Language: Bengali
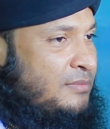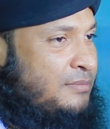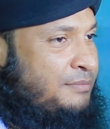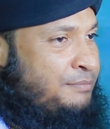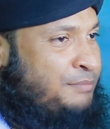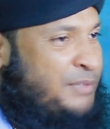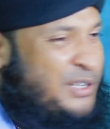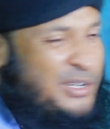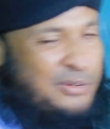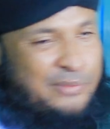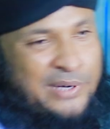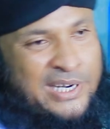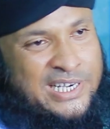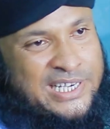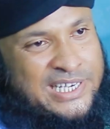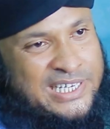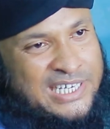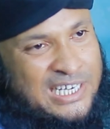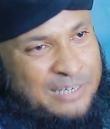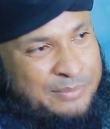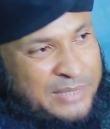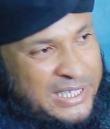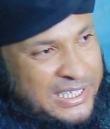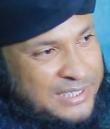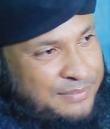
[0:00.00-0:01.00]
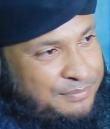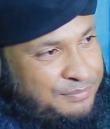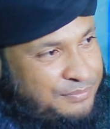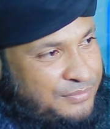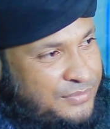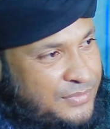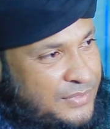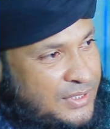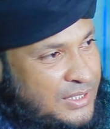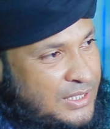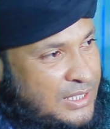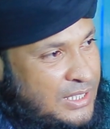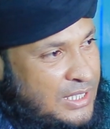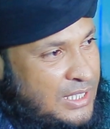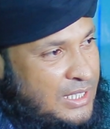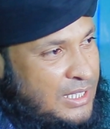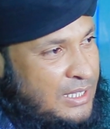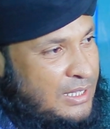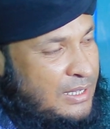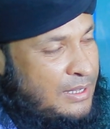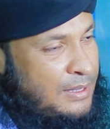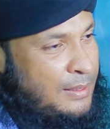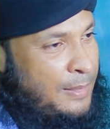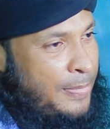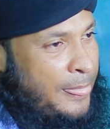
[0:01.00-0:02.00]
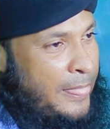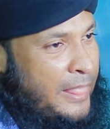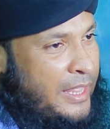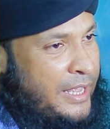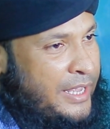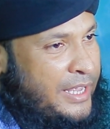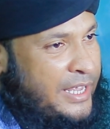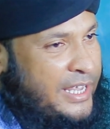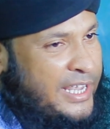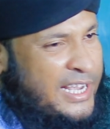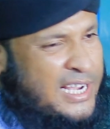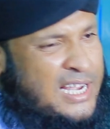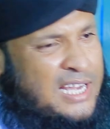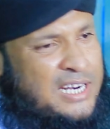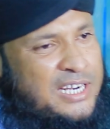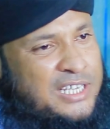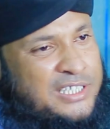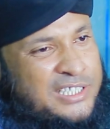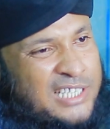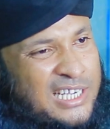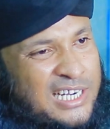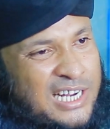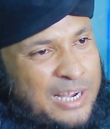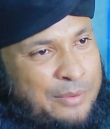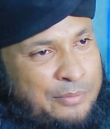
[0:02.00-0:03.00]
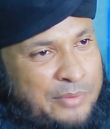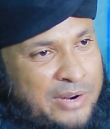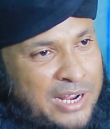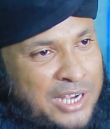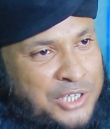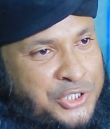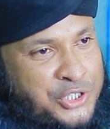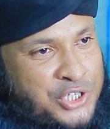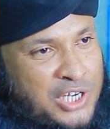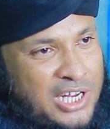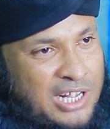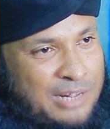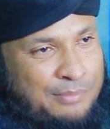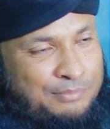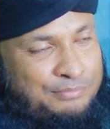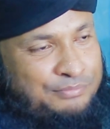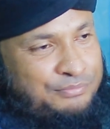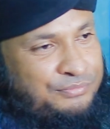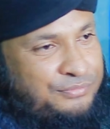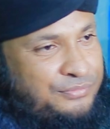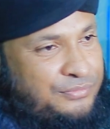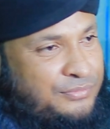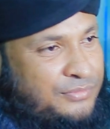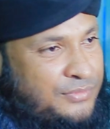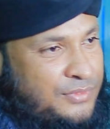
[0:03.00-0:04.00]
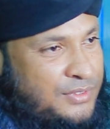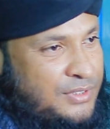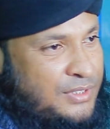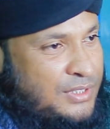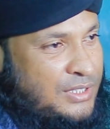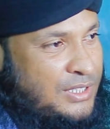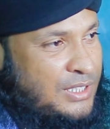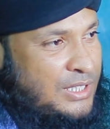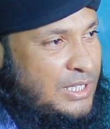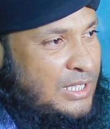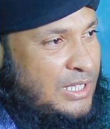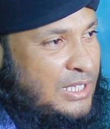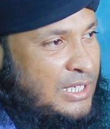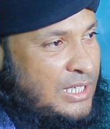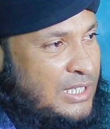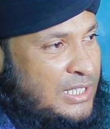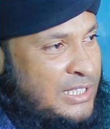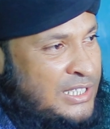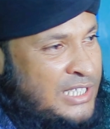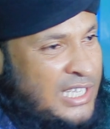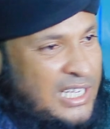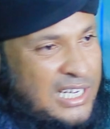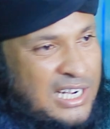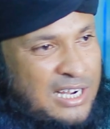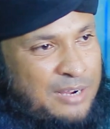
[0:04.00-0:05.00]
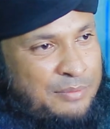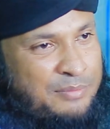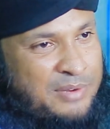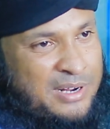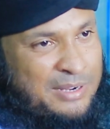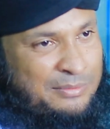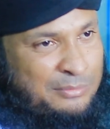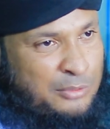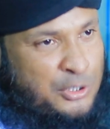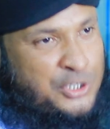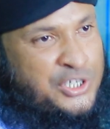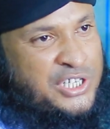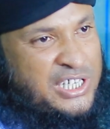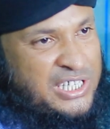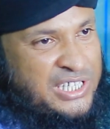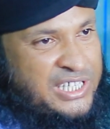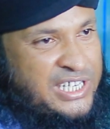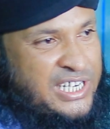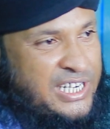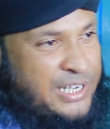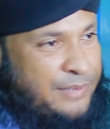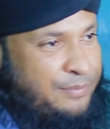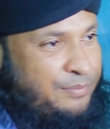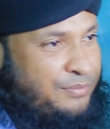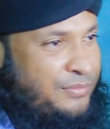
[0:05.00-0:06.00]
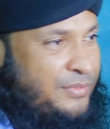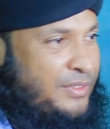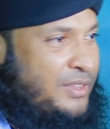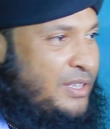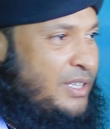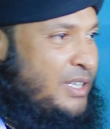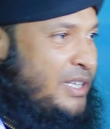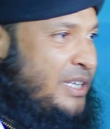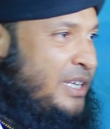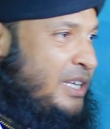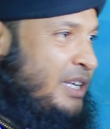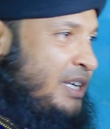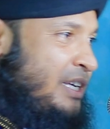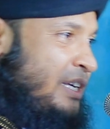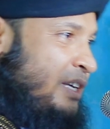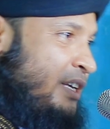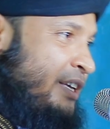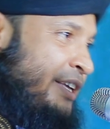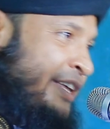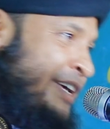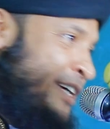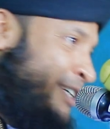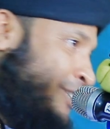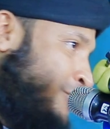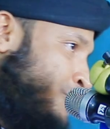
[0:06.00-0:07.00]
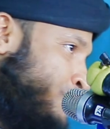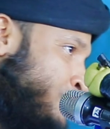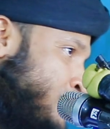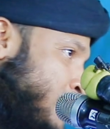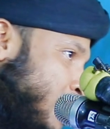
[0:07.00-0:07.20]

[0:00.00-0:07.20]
প্রিয় ভাইয়ারা আমার এখানে যারা আমরা আসলাম যারা আমরা বসেছি একটু